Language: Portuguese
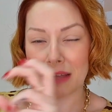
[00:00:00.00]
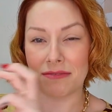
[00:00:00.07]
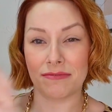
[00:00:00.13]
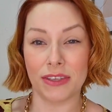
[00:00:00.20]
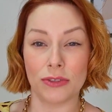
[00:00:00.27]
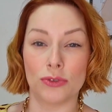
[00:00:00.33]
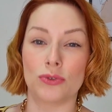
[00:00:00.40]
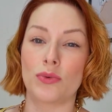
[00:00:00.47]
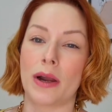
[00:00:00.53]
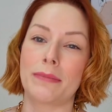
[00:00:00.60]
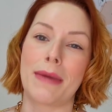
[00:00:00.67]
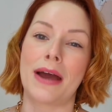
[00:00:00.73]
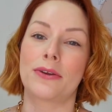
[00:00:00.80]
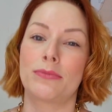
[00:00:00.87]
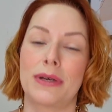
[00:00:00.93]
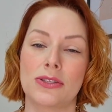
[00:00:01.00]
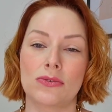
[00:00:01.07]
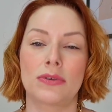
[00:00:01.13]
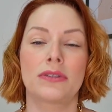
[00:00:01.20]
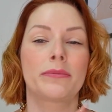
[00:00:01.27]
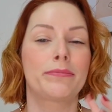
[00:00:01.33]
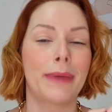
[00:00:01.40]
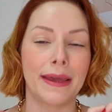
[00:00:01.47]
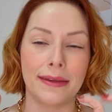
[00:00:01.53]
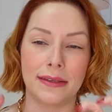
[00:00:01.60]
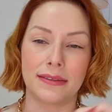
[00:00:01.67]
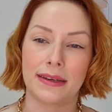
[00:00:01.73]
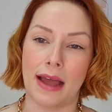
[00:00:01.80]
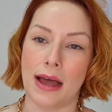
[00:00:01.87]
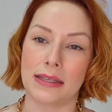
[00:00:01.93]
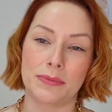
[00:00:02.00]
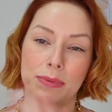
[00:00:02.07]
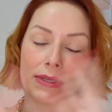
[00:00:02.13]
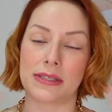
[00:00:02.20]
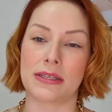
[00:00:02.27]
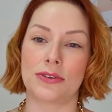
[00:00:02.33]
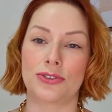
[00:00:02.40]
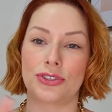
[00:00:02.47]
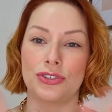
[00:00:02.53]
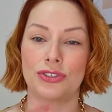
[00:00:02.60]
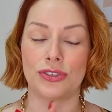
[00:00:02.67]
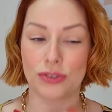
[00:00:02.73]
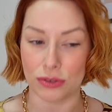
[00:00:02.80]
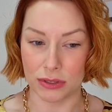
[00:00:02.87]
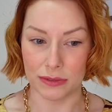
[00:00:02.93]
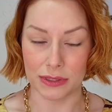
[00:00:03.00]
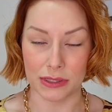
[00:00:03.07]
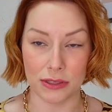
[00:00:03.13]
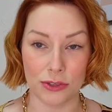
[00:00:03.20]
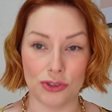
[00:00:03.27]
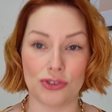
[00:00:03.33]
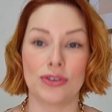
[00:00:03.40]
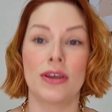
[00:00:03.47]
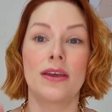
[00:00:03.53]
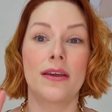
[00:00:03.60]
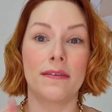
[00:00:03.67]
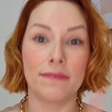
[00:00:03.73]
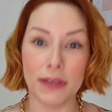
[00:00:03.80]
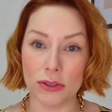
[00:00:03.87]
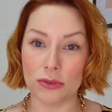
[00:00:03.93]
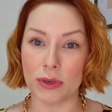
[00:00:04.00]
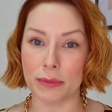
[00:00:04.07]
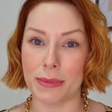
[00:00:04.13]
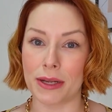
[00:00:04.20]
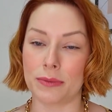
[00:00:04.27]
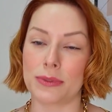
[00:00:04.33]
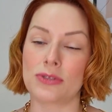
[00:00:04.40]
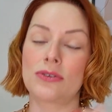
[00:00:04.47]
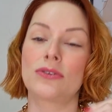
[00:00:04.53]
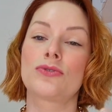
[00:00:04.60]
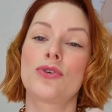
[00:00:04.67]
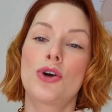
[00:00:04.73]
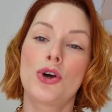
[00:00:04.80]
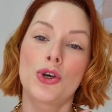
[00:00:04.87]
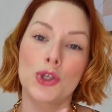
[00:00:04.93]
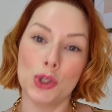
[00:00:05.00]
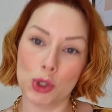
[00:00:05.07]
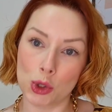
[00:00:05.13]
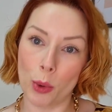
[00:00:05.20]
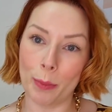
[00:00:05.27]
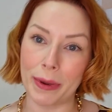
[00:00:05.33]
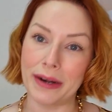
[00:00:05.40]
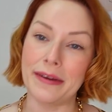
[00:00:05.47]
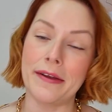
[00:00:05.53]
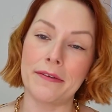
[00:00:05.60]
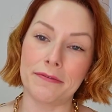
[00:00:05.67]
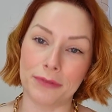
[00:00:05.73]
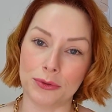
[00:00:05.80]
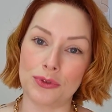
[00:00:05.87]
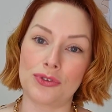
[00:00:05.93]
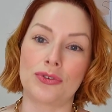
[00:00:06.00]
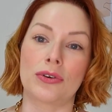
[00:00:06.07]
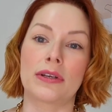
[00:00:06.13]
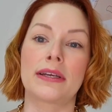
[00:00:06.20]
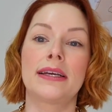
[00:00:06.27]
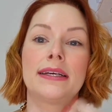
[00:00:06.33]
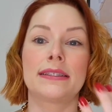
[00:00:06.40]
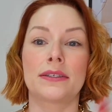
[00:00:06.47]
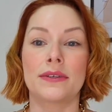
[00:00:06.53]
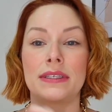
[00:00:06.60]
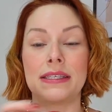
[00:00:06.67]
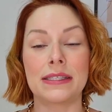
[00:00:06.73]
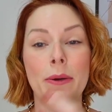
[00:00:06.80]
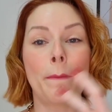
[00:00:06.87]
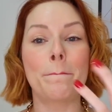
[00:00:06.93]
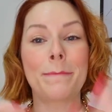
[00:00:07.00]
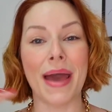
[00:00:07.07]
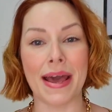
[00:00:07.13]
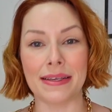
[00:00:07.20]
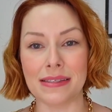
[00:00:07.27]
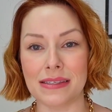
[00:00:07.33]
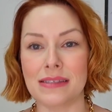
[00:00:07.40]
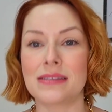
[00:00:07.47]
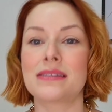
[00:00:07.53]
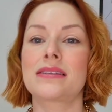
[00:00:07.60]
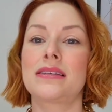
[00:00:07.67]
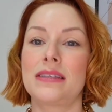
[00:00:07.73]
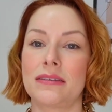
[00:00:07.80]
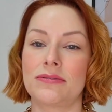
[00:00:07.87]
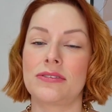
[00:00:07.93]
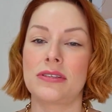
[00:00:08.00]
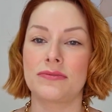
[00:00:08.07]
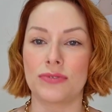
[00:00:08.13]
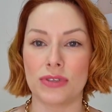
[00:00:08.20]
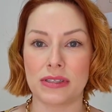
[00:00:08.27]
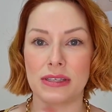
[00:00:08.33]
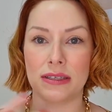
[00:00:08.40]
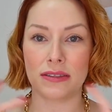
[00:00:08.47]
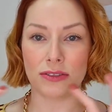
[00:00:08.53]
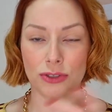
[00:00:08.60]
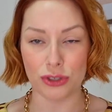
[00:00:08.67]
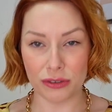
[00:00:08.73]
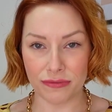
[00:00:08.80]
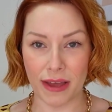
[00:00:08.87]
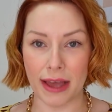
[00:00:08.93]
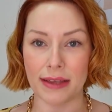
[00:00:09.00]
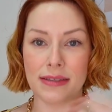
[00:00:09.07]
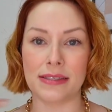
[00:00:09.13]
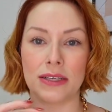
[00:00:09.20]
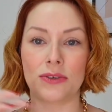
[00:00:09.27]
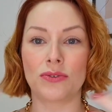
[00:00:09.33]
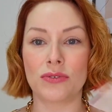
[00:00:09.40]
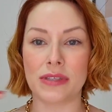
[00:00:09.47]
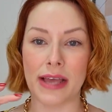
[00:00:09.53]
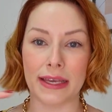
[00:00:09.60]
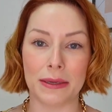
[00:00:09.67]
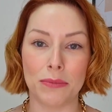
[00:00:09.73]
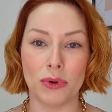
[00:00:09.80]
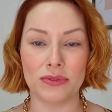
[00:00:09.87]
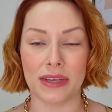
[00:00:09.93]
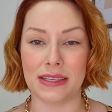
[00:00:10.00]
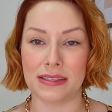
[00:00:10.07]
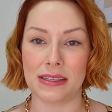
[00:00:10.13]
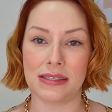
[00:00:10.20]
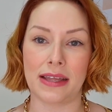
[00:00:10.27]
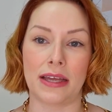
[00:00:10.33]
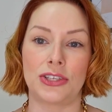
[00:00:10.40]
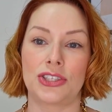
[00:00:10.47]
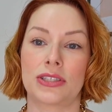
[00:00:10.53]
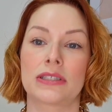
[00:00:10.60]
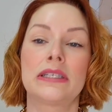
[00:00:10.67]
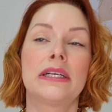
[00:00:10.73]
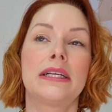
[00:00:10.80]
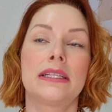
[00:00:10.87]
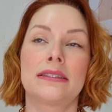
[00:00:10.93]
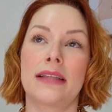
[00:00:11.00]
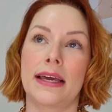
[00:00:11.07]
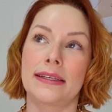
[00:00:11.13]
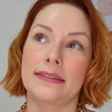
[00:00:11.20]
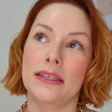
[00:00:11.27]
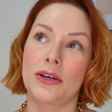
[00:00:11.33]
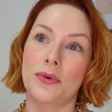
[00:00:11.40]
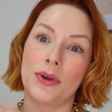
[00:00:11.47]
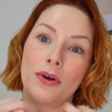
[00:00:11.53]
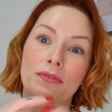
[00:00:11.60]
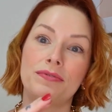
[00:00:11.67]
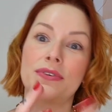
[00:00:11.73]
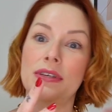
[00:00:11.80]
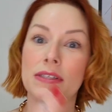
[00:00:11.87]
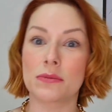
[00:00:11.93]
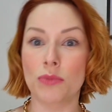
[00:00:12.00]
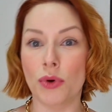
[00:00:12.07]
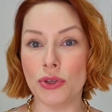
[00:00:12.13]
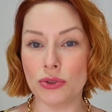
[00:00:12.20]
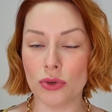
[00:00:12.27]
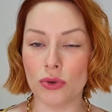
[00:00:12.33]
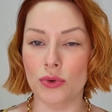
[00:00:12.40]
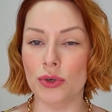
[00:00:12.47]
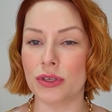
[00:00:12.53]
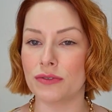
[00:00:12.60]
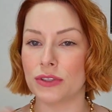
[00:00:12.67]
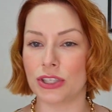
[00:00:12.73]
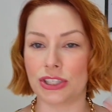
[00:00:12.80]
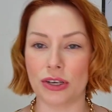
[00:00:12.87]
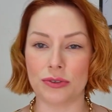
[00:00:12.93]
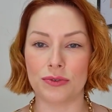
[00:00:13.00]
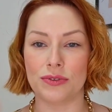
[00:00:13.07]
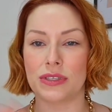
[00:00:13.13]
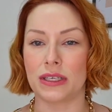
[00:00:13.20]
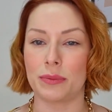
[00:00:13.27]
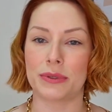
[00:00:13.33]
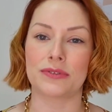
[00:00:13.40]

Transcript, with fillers: né, vindo do armário masculino, bem entre aspas, né, hoje em dia isso não existe, vindo do armário masculino, super funciona. Então aqui são peças que se você tiver, você consegue montar essa estética, né? Então eu fiz muito look, vou deixar alguns